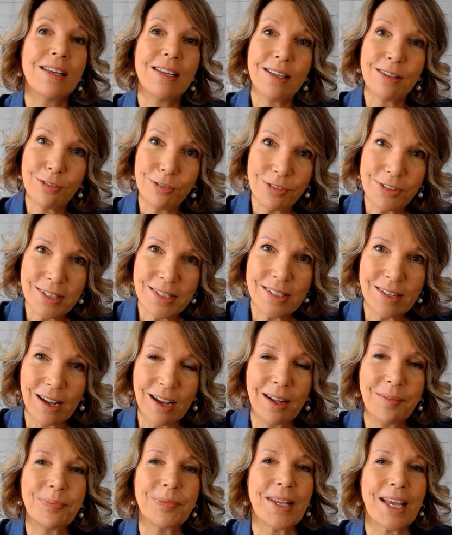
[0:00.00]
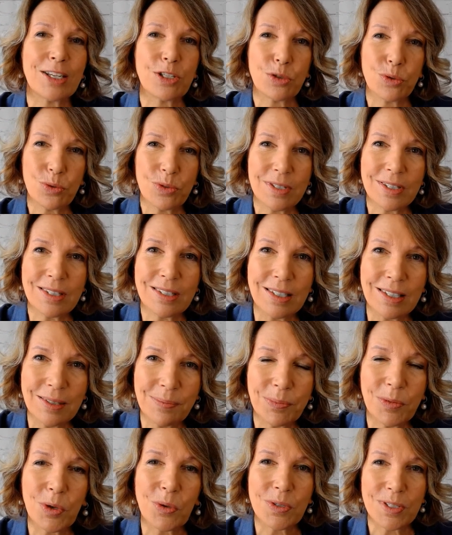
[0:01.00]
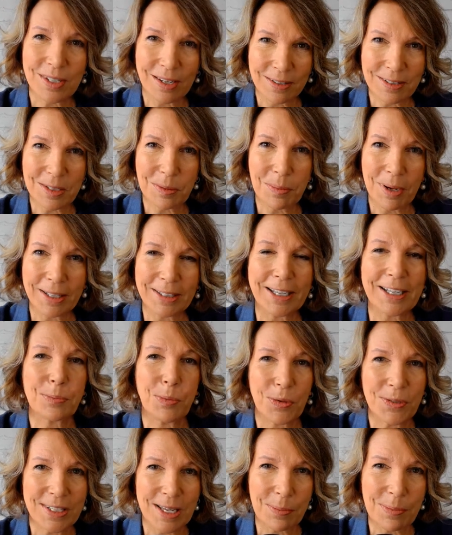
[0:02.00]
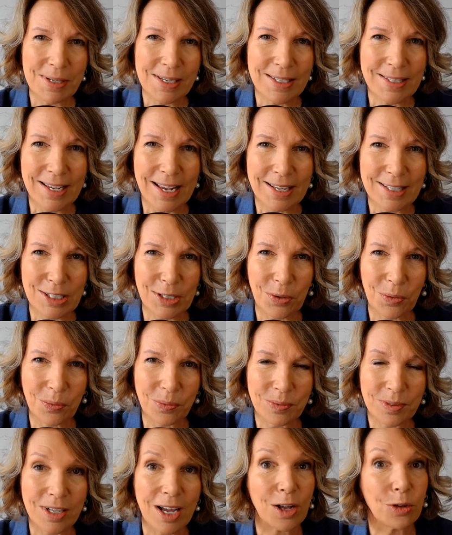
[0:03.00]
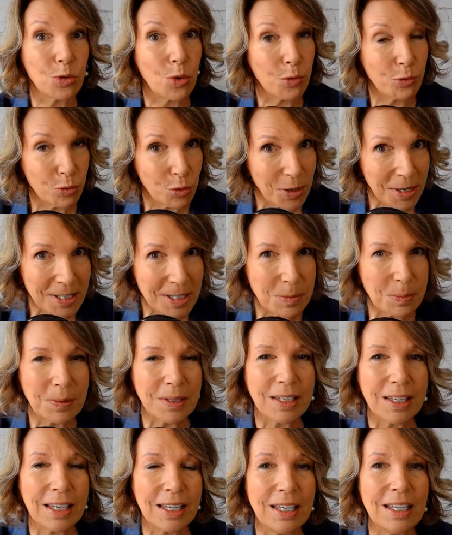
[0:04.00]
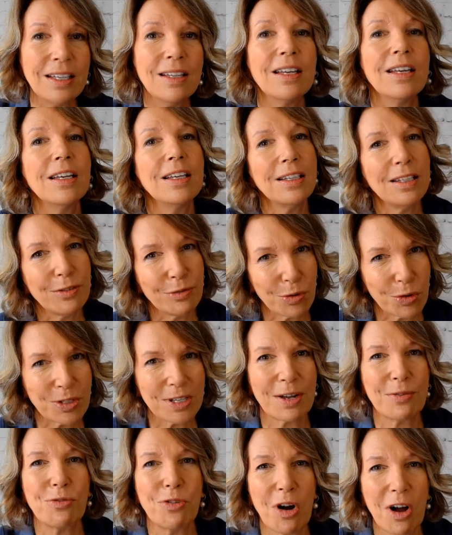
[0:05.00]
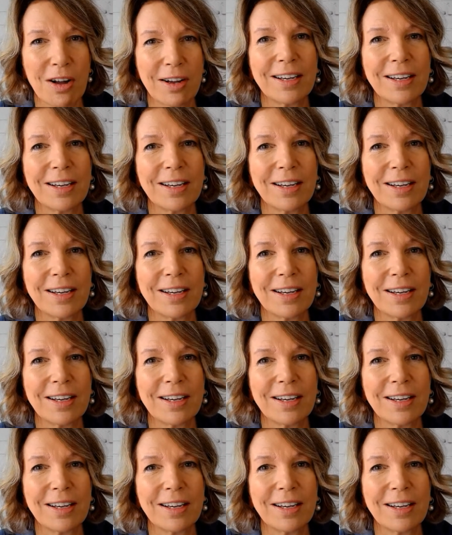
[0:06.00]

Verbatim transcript: visant à susciter un sentiment de responsabilisation. Quand on veut inspirer, il faut savoir